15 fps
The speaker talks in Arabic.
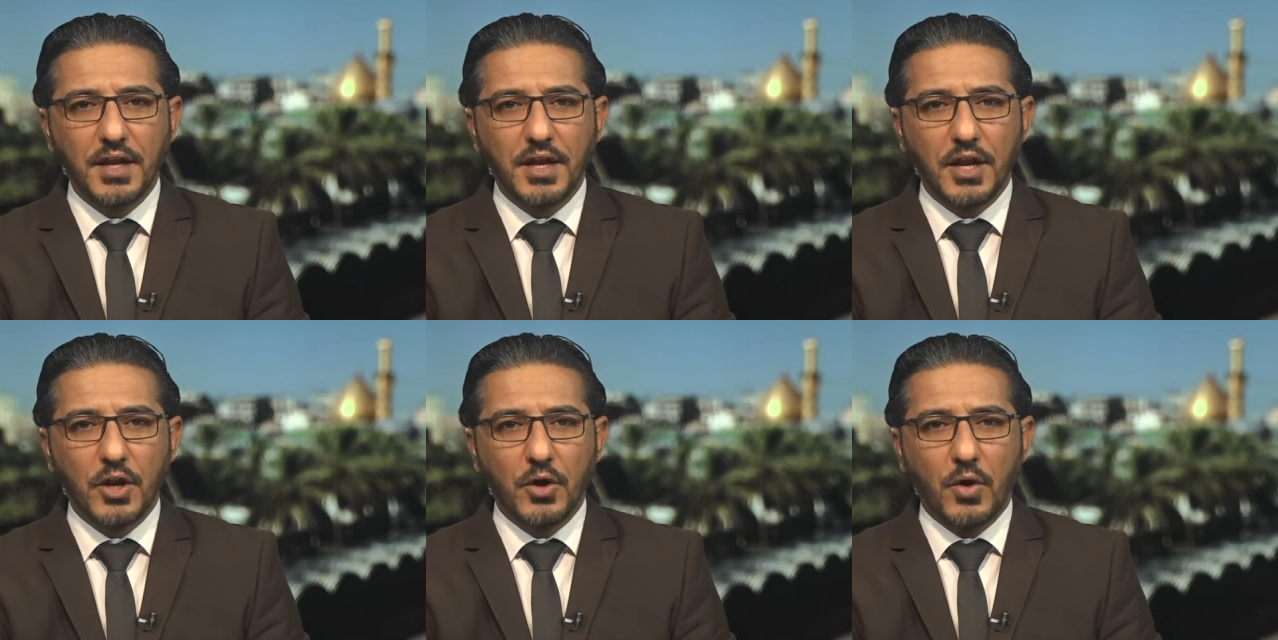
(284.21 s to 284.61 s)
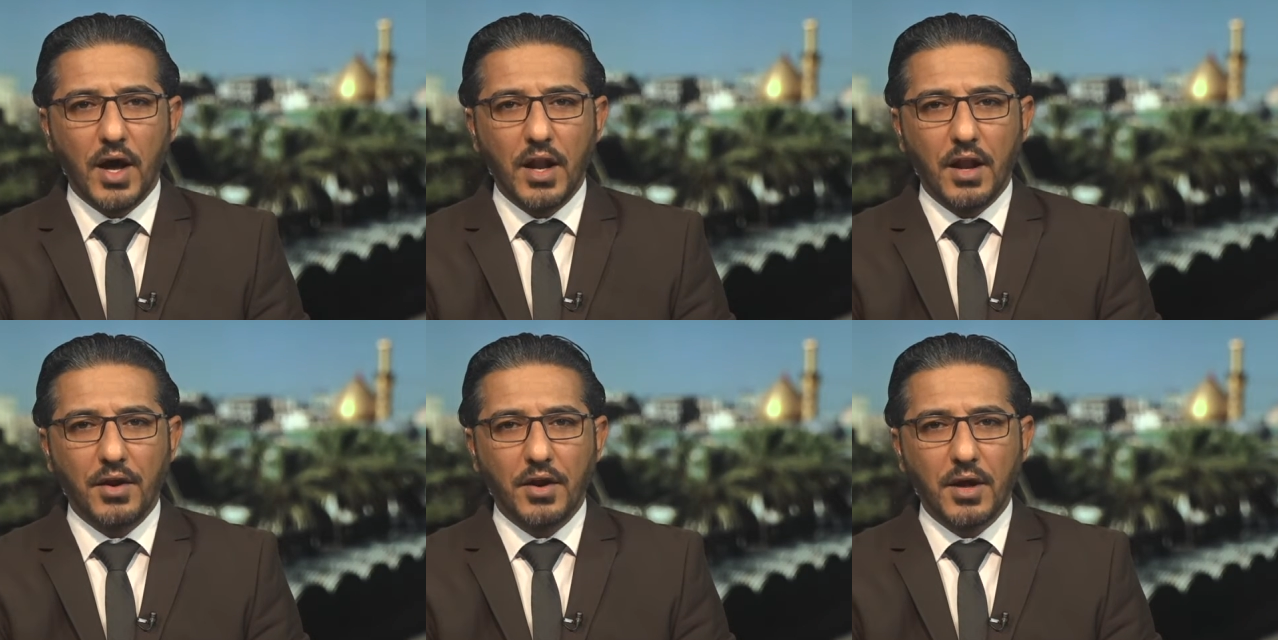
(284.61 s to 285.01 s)
أنه
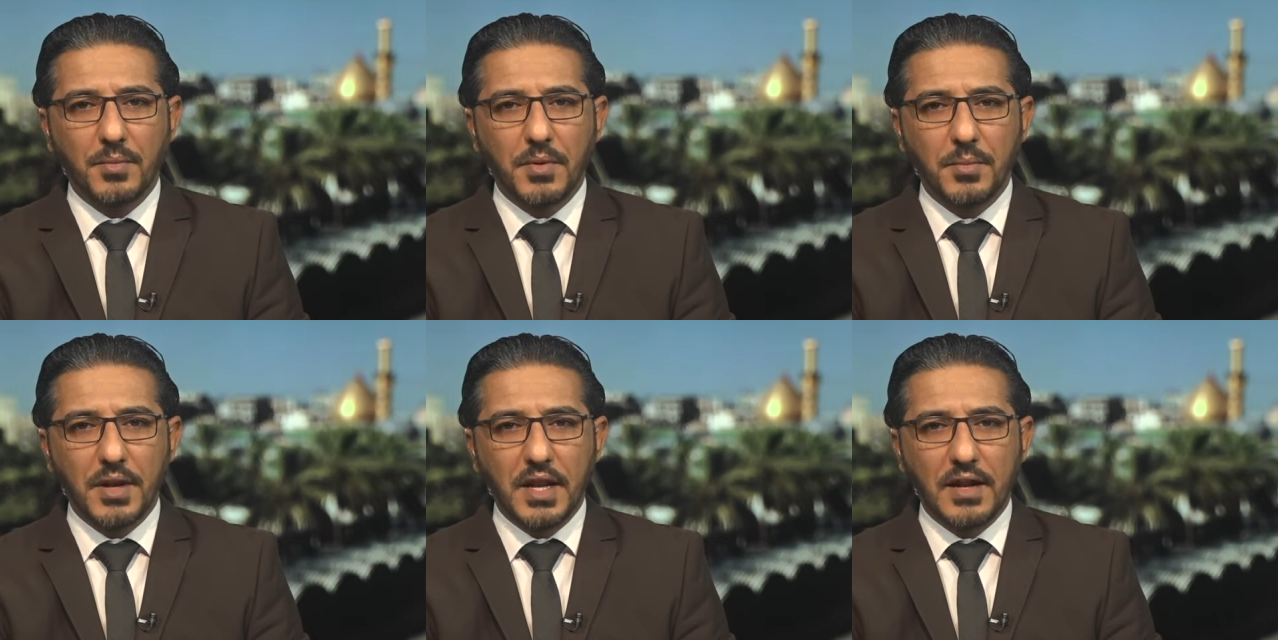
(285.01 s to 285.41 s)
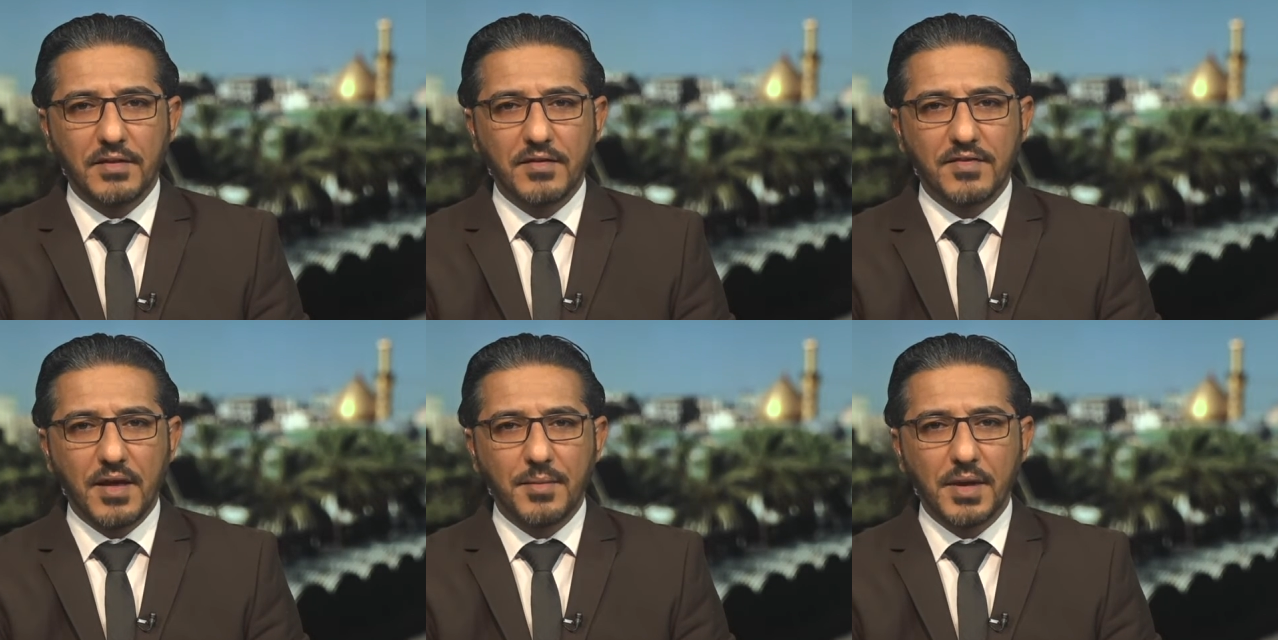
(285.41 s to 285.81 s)
على الرغم من
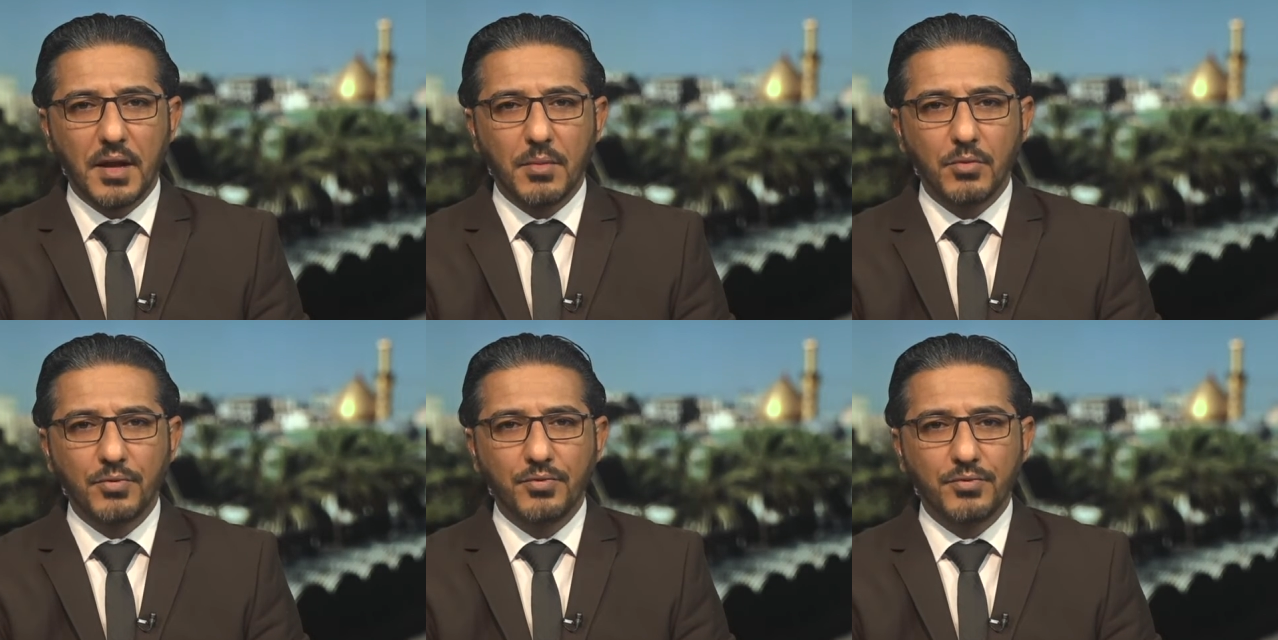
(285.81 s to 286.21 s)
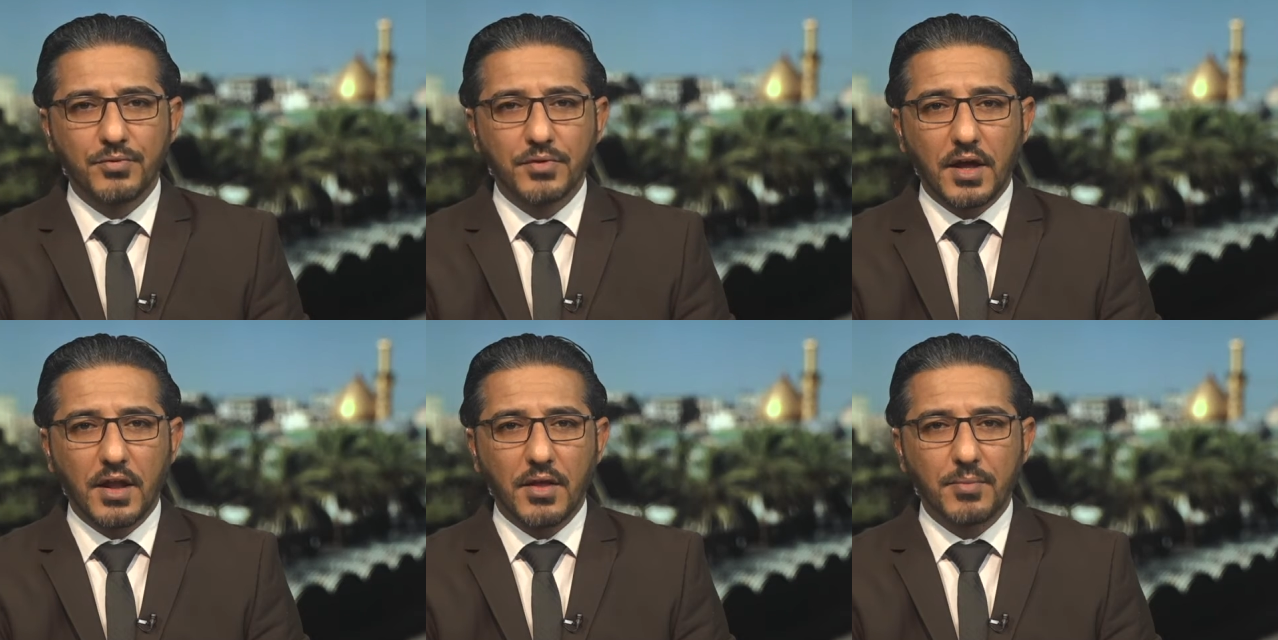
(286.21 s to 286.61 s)
التزامها
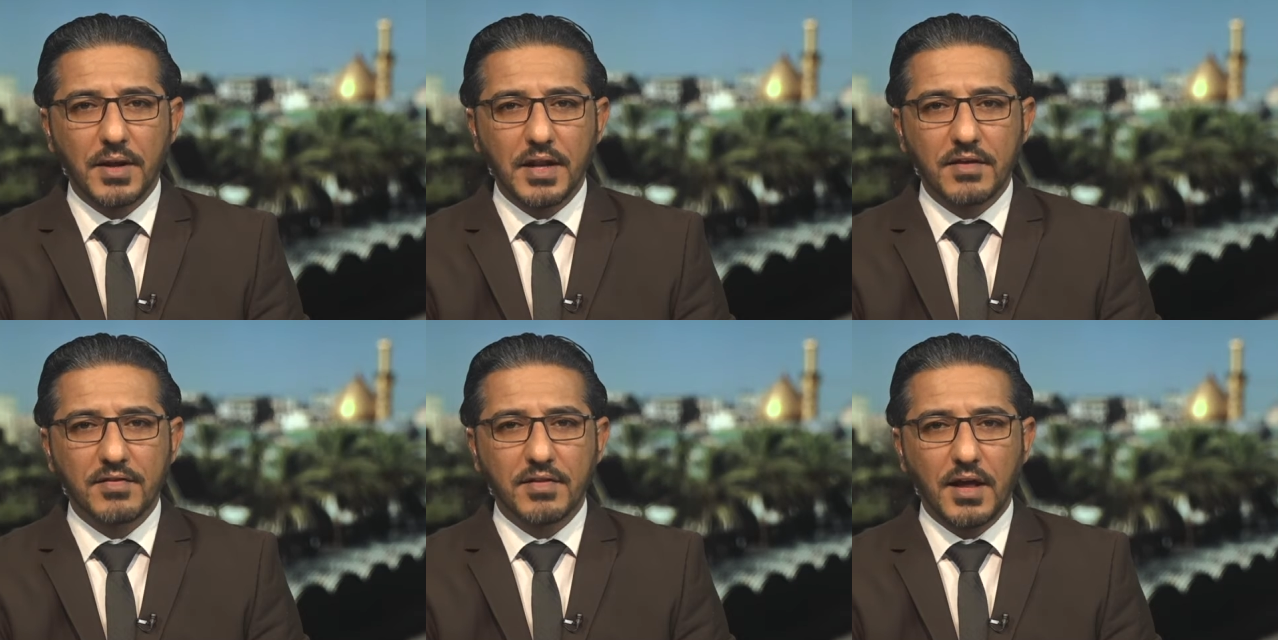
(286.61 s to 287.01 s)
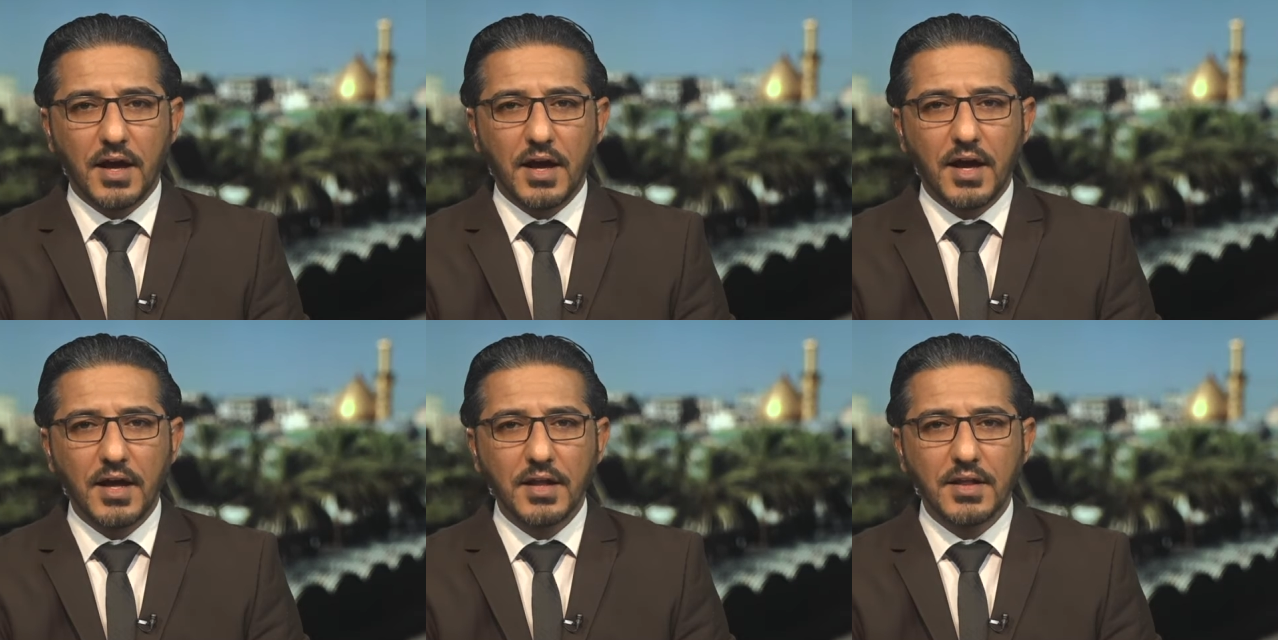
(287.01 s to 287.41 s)
المفترض
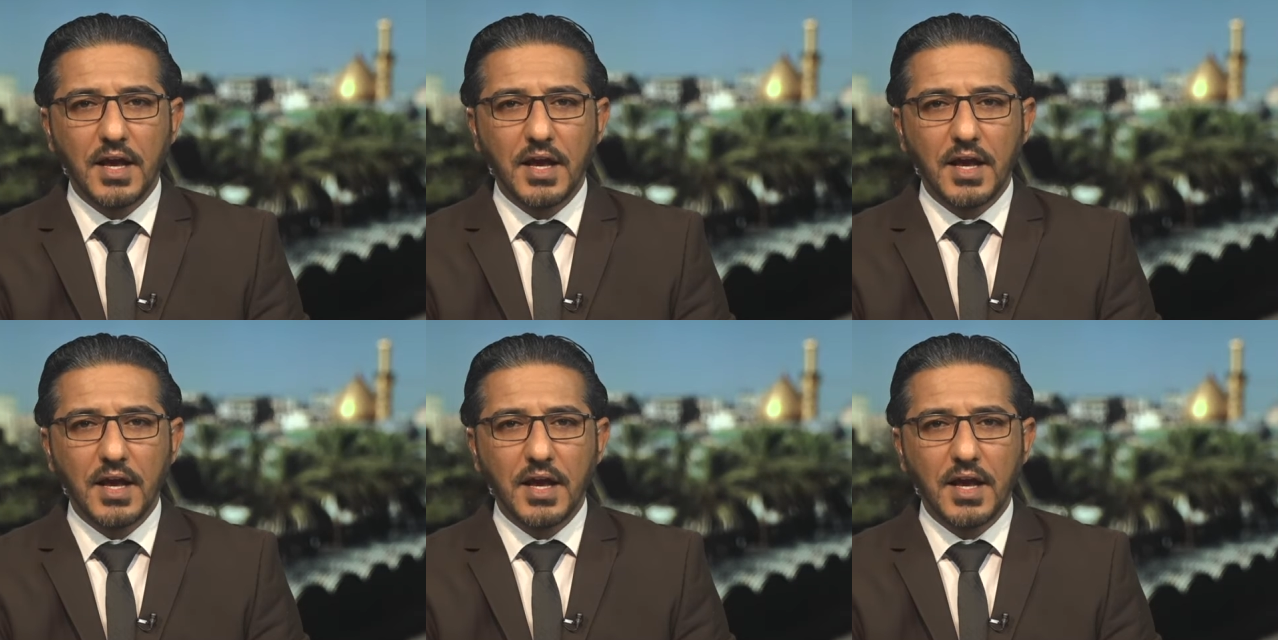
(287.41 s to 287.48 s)
بالإصلاحات